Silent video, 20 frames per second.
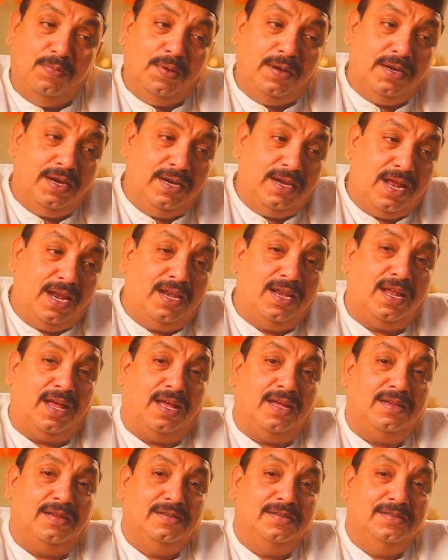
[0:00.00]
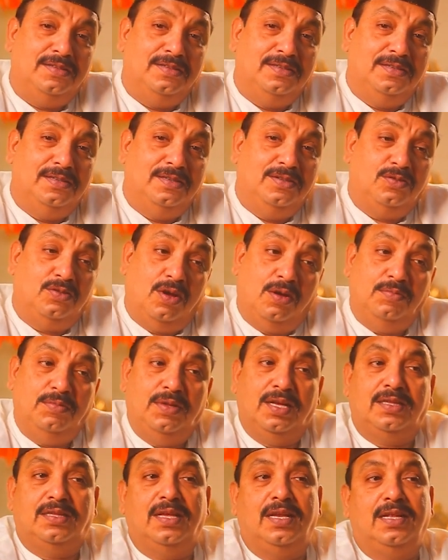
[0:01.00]
ऊपर ये डालना तो हम
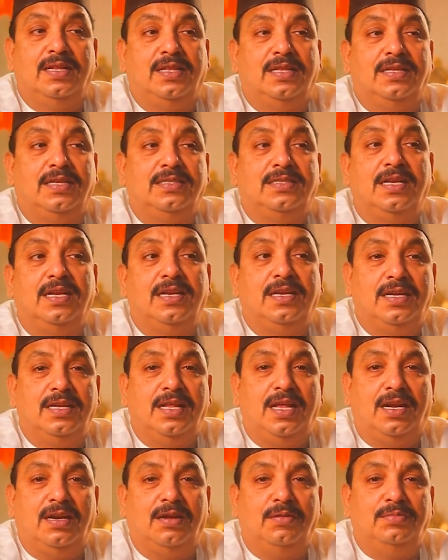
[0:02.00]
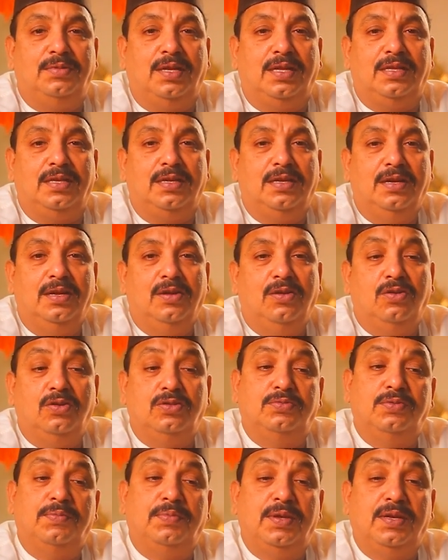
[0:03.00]
देखते रहते थे चने की दाल कब जाती
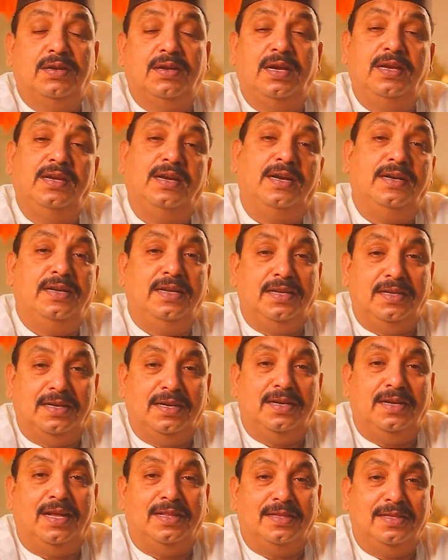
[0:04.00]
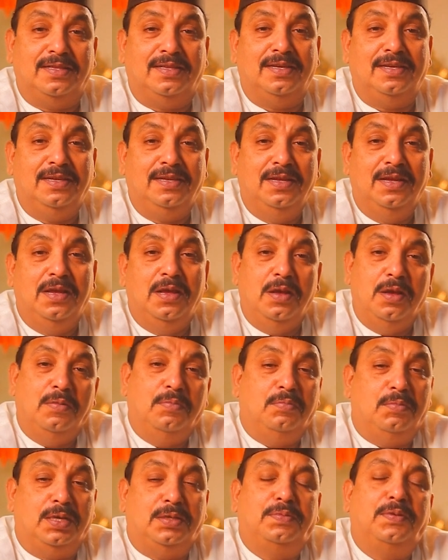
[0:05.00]
उसमें फिर कई घंटे निकल जाते थे
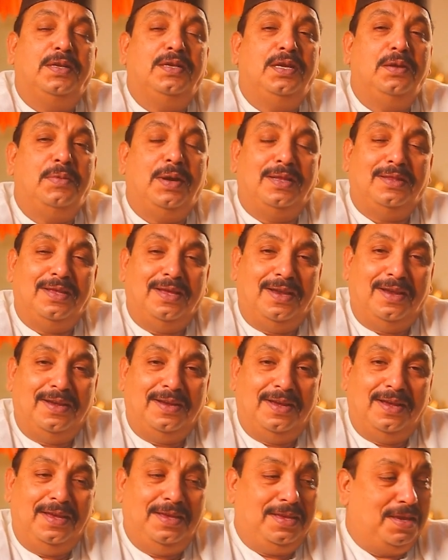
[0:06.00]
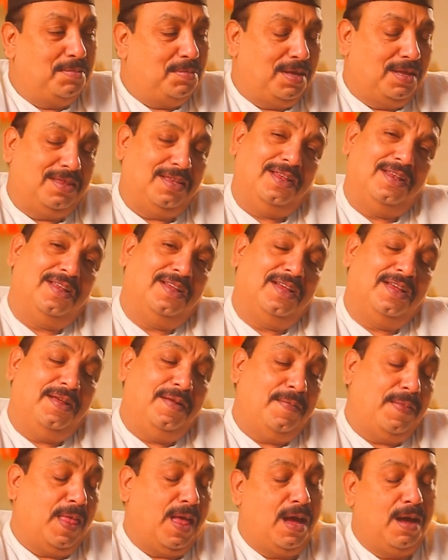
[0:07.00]
बचपन की बातें अलग हैं ये बातें अलग हैं
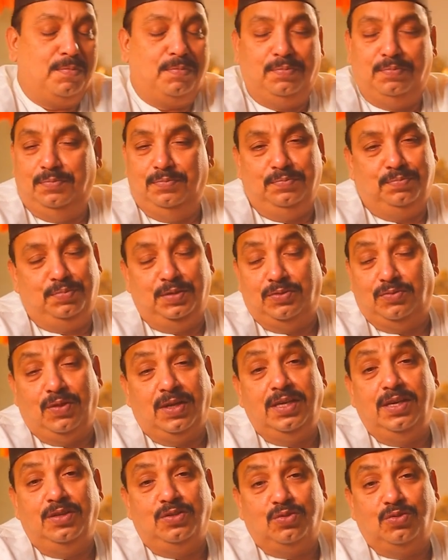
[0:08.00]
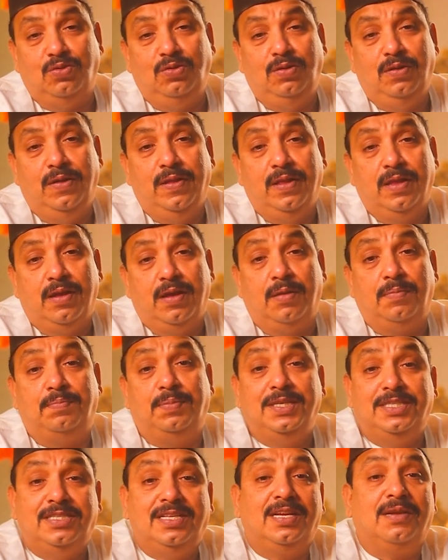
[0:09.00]
आप पिसवाइए इसको और
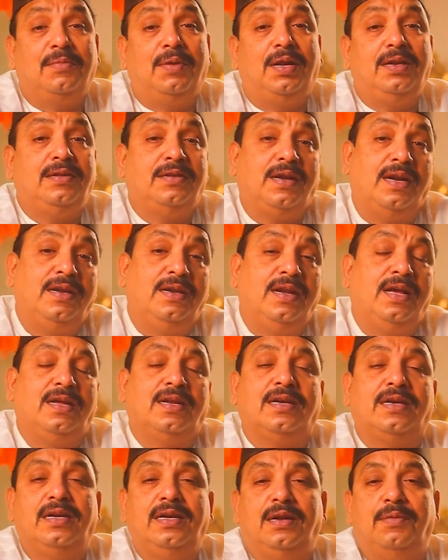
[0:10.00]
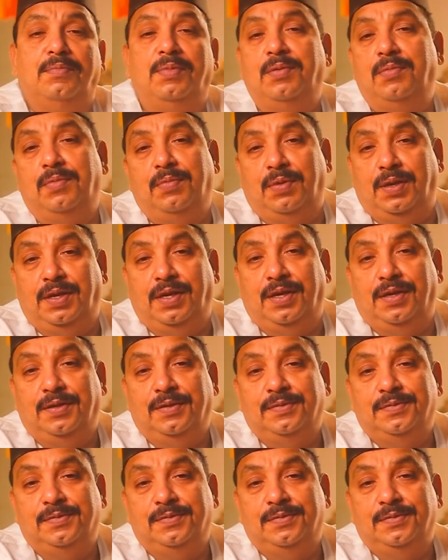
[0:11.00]
पीसने के बाद ठंडा करके डब्बे में भरिए